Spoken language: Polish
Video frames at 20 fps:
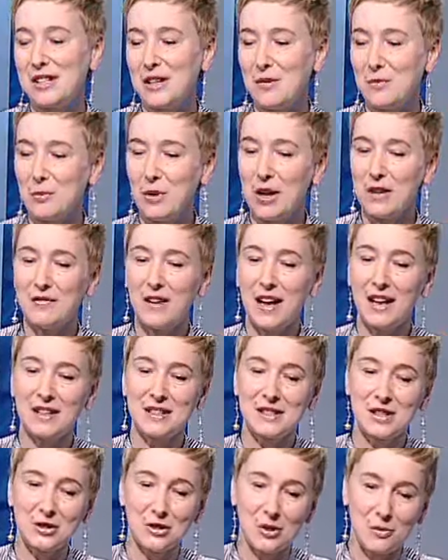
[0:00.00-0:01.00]
zdejmuję
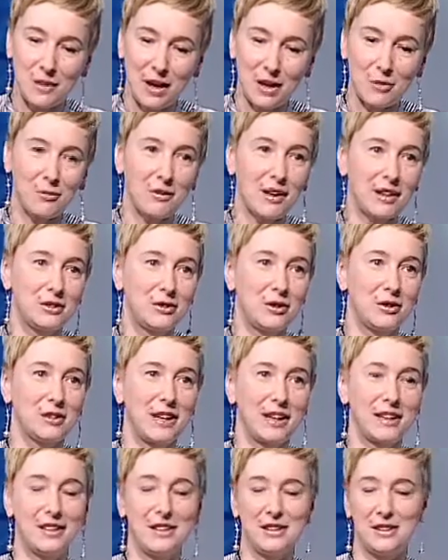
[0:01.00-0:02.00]
flagi. Zresztą ja akurat do
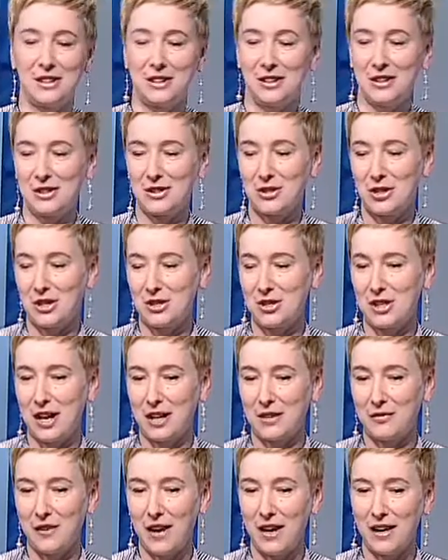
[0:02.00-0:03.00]
takich e, rzeczy
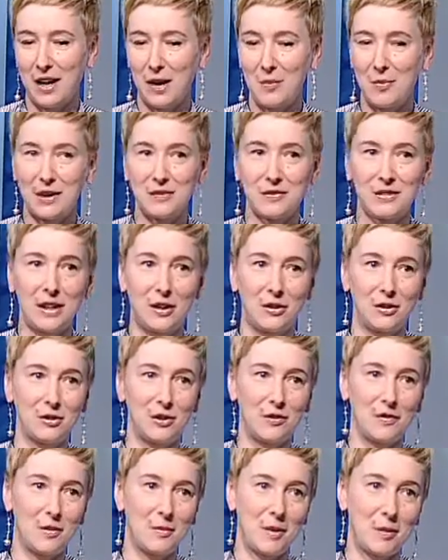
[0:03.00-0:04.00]
jak flaga, barwy
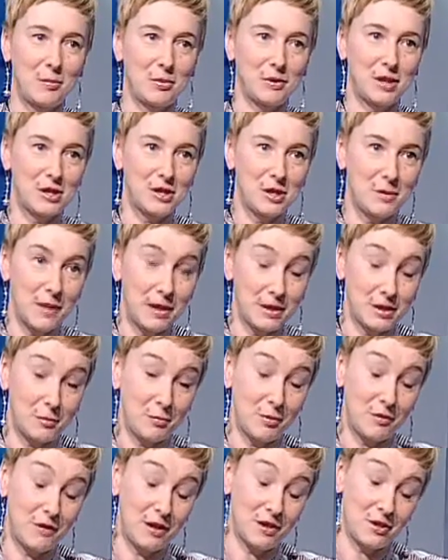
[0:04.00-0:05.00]
narodowe mam podejście bardzo
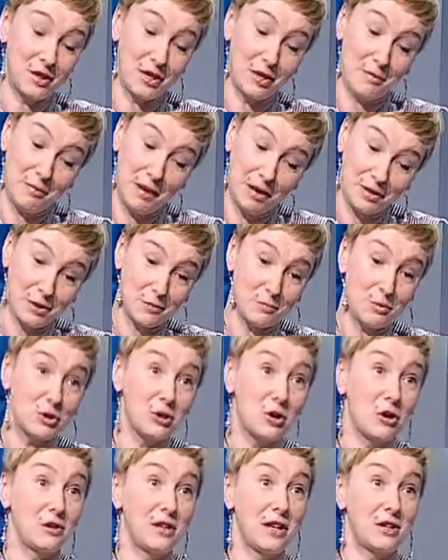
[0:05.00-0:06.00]
poważne i bardzo mi
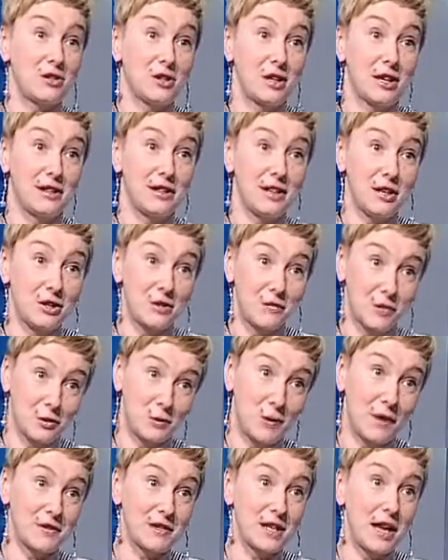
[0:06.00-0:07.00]
szkoda, że nasze
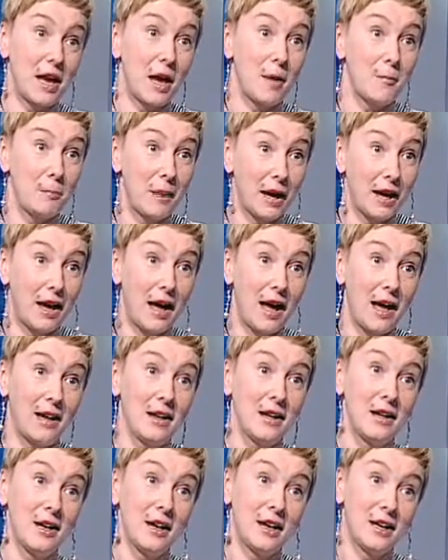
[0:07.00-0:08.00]
wrocławskie MPK
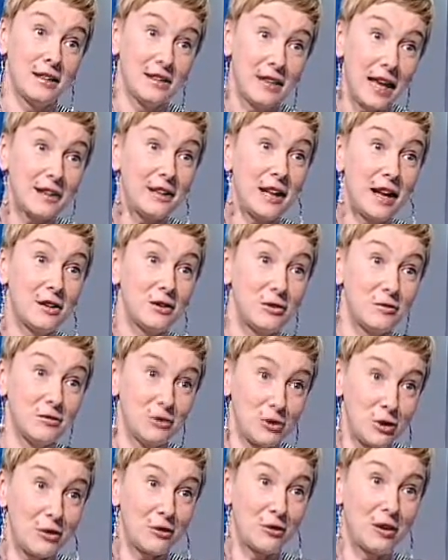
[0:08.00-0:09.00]
nadal
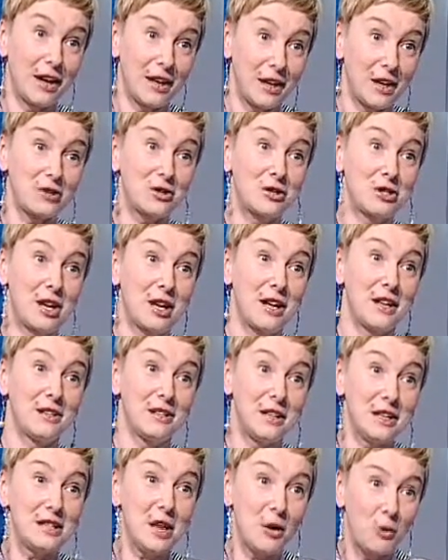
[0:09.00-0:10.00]
ciągle jeszcze
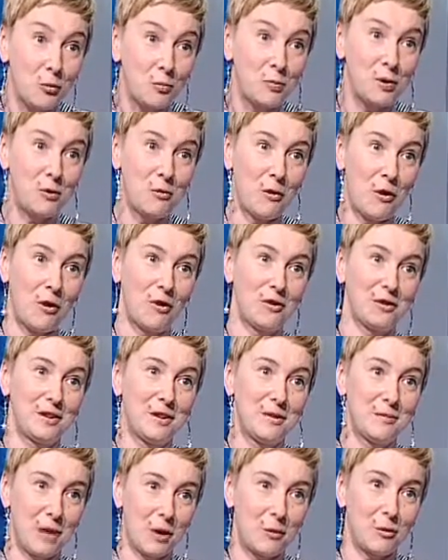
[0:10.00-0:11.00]
nie zakupiło
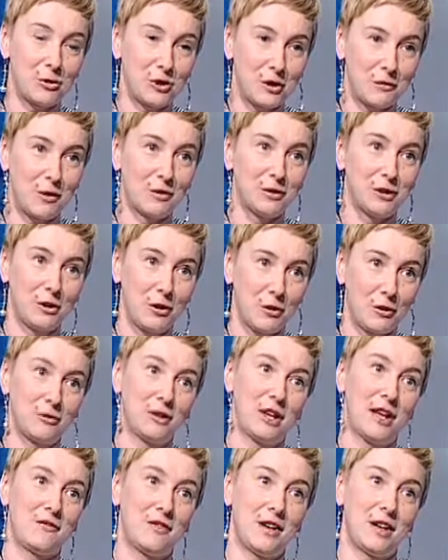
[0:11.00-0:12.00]
e, biało-czerwonych
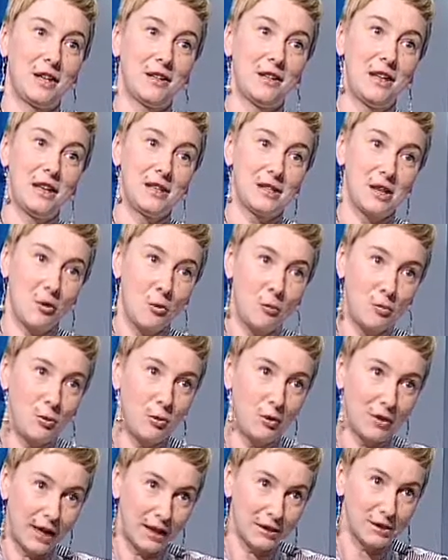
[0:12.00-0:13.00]
chorągiewek, nie
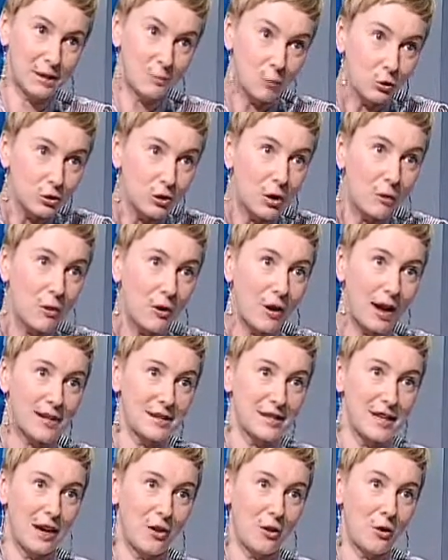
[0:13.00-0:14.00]
zakupiło na na smutną
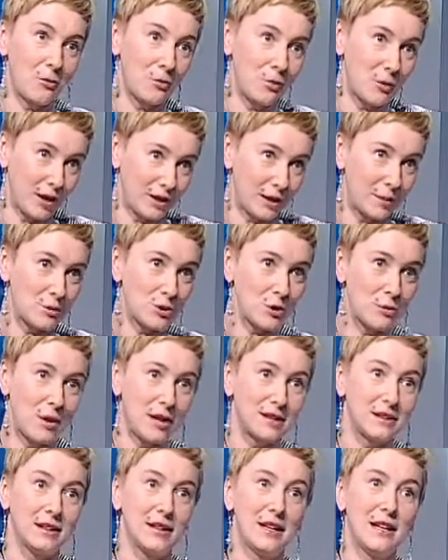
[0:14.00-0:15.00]
okazję, jaką była na
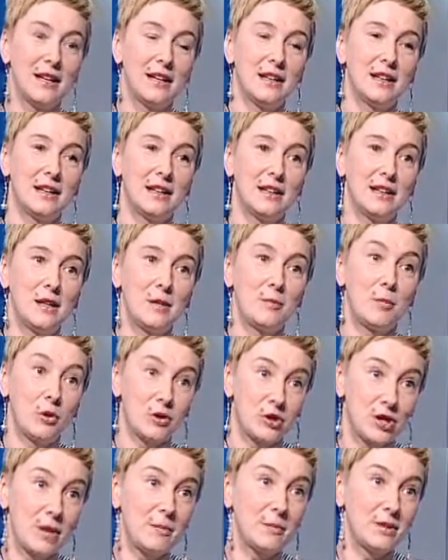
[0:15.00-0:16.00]
przykład e, e,
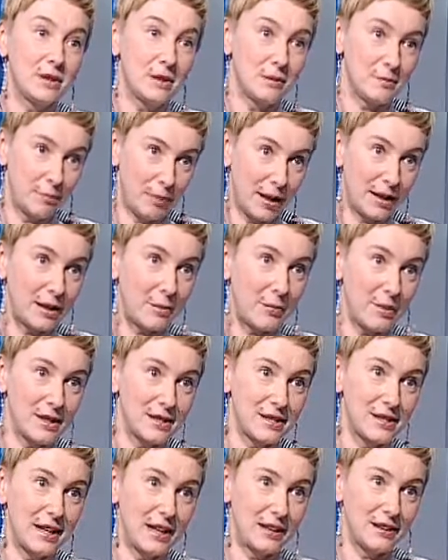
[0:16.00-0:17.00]
pogrzeby pana
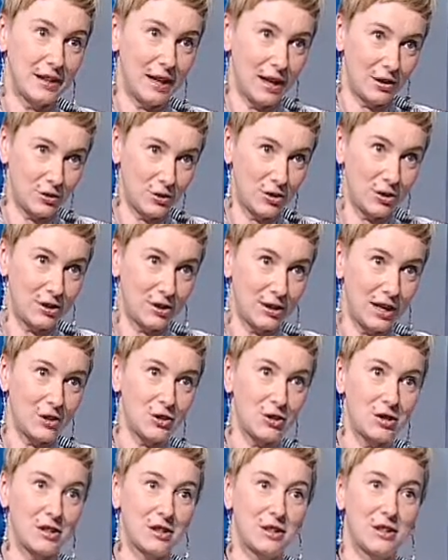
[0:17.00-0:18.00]
prezydenta czy
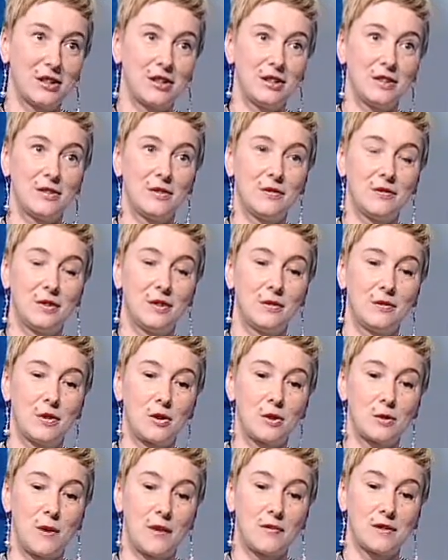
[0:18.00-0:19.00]
naszych e,
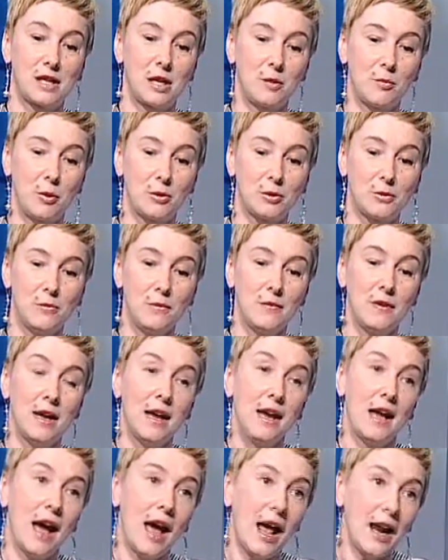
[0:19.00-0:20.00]
wrocławskich posłów,
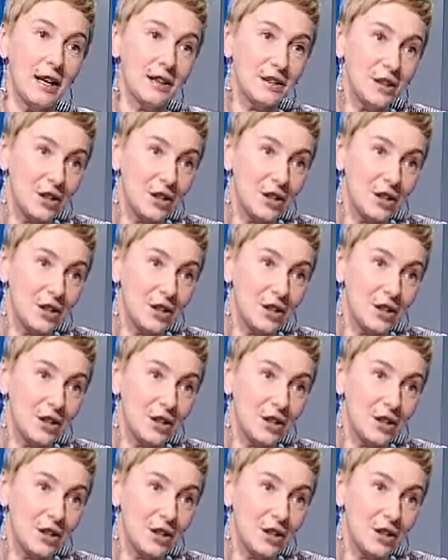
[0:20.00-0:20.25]
ale